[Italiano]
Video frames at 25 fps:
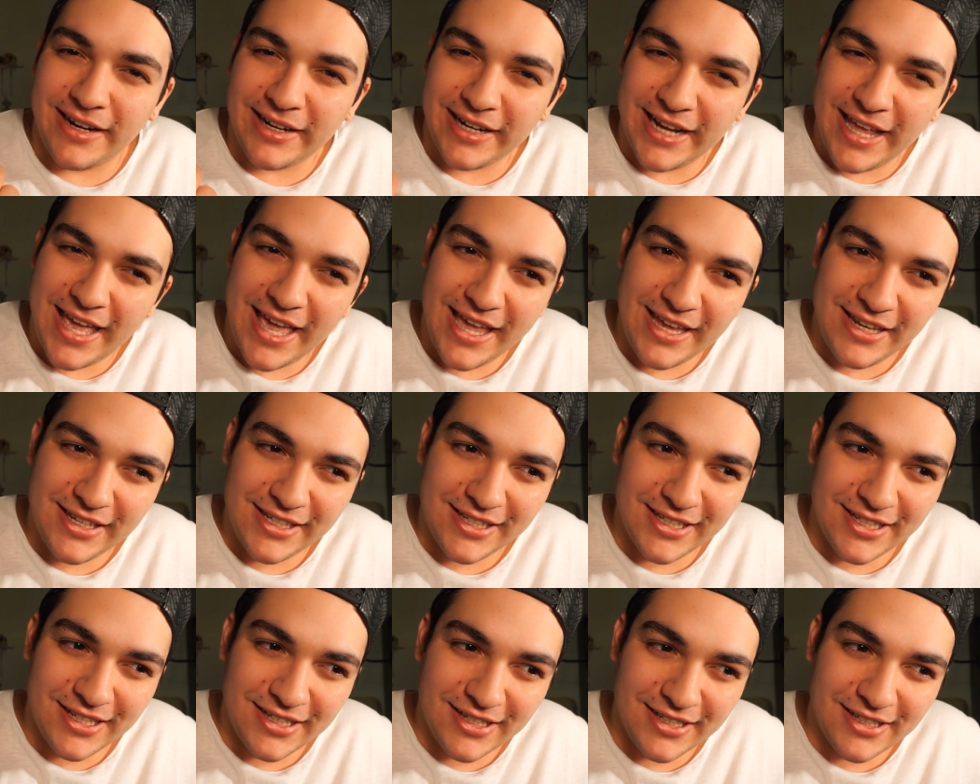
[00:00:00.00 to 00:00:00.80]

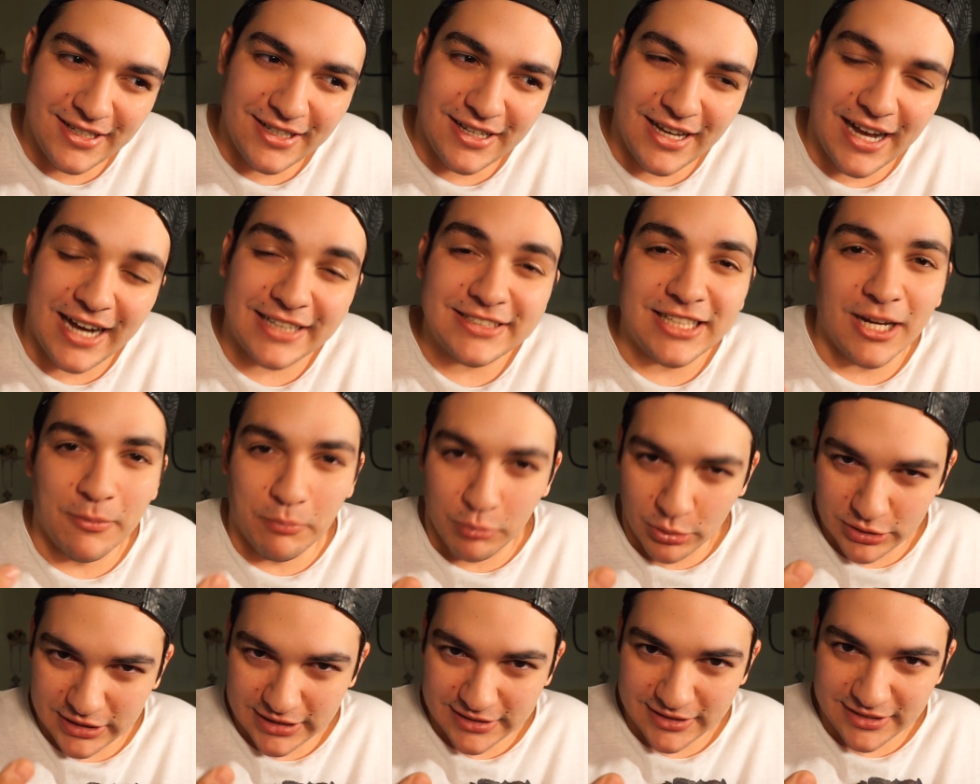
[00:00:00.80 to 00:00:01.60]
Rain ha del
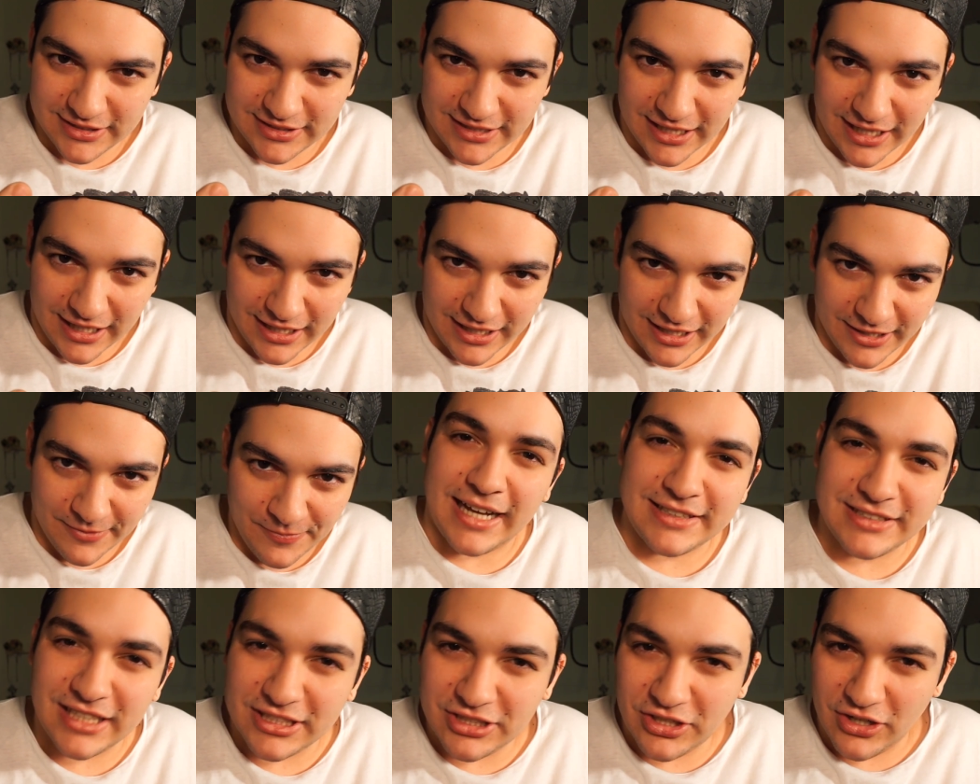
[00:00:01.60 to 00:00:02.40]
potenziale.
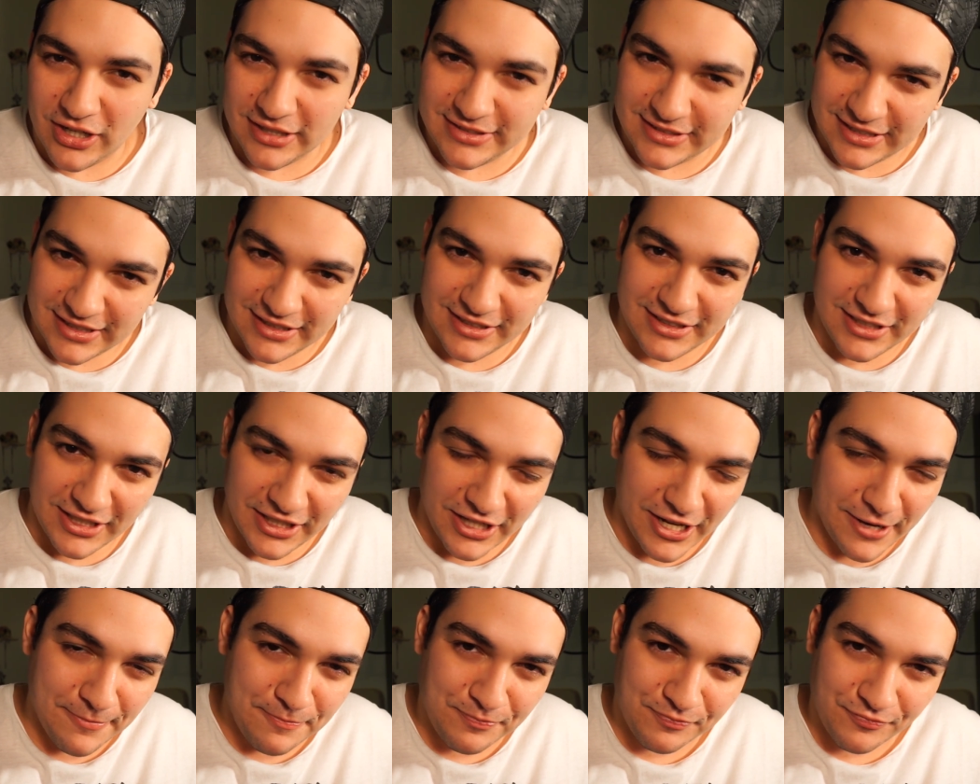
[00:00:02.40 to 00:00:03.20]
Andatelo a
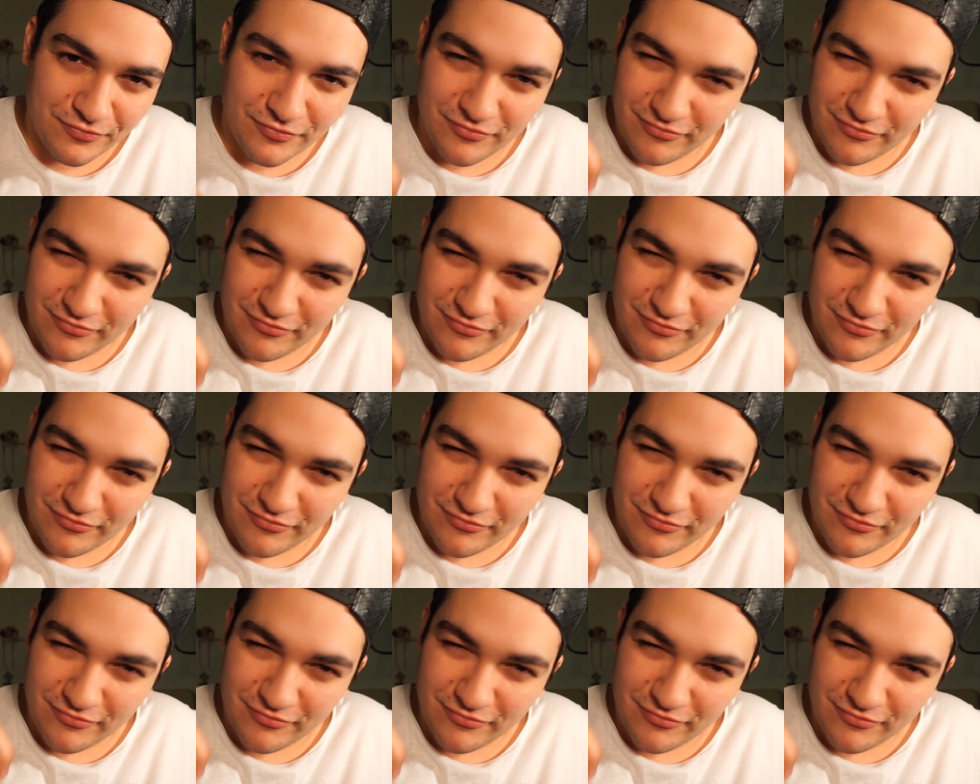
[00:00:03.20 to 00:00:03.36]
sentire.